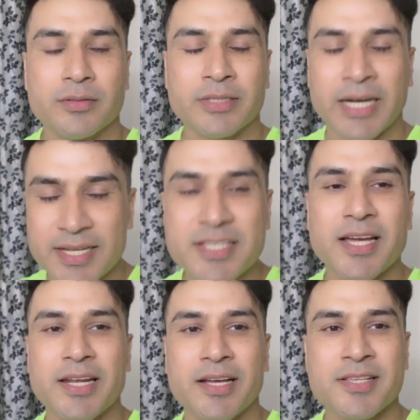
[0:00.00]
घर से
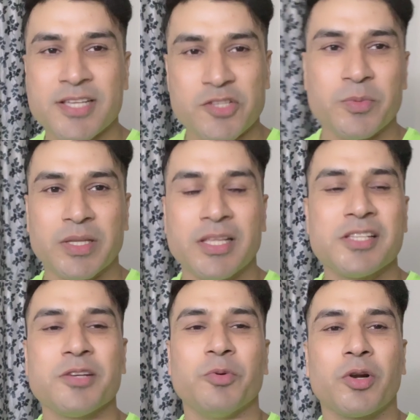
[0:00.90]
आने का सच में दिल
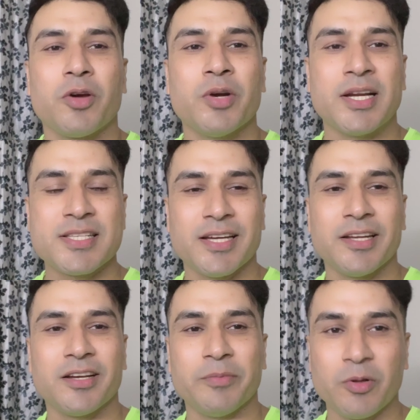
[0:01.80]
से बोल रहा हूँ घर से
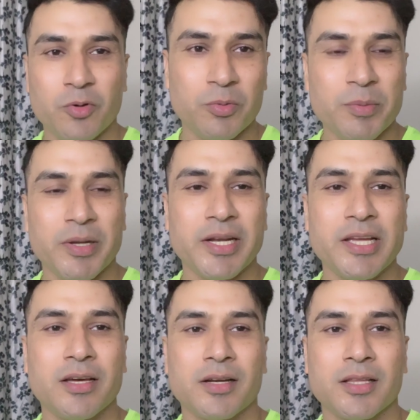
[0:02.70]
आने का बिल्कुल भी मन
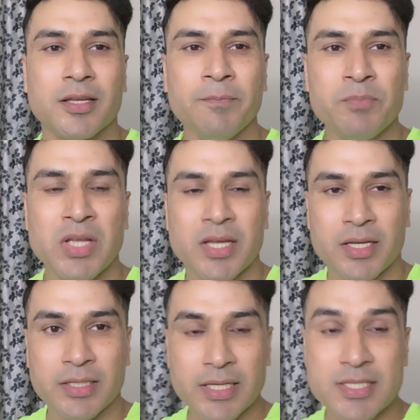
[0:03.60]
नहीं कर रहा था
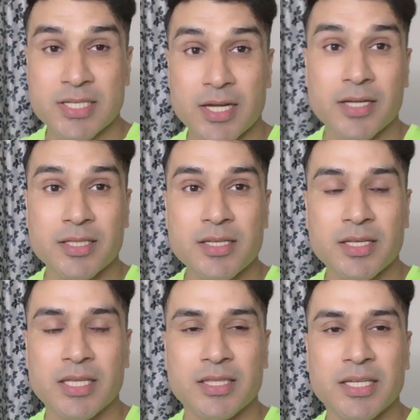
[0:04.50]
ये चार दिन
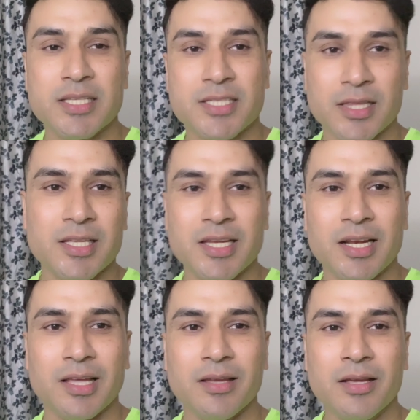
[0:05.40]
कितनी जल्दी
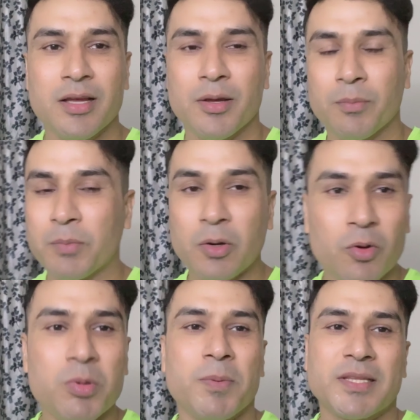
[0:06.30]
निकले
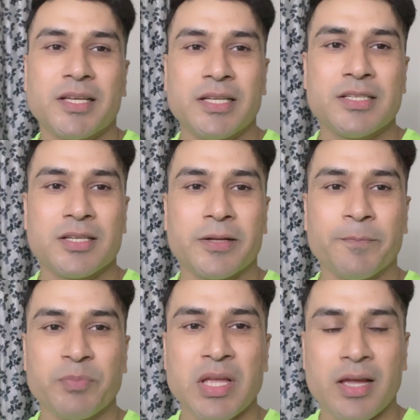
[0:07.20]
बिल्कुल भी पता नहीं चला
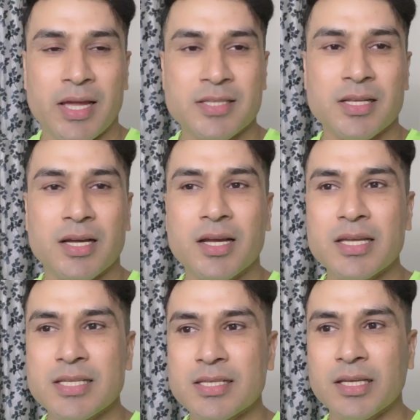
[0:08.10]
ऐसा लगा
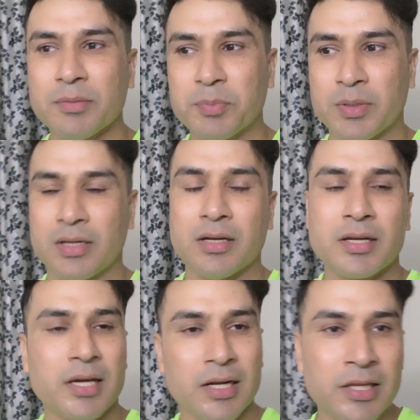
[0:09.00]
कि जैसे
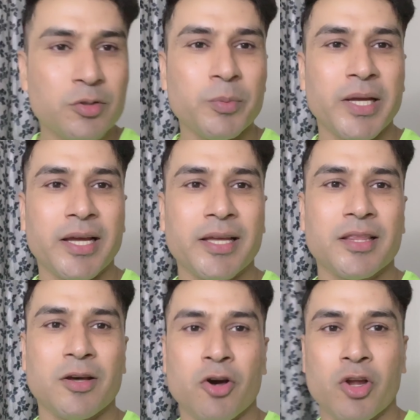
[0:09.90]
कल ही तो मैं आया
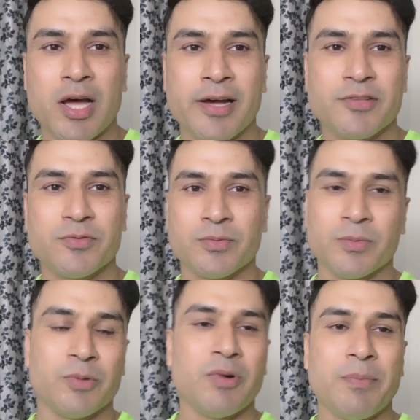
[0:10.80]
था और आज
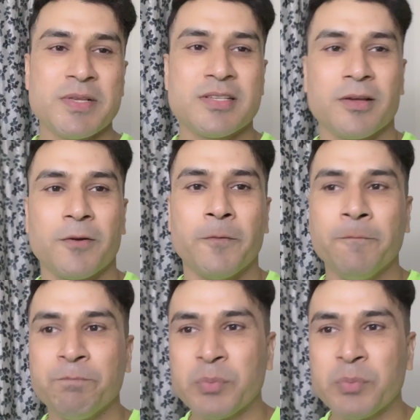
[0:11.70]
वापस जा रहा हूँ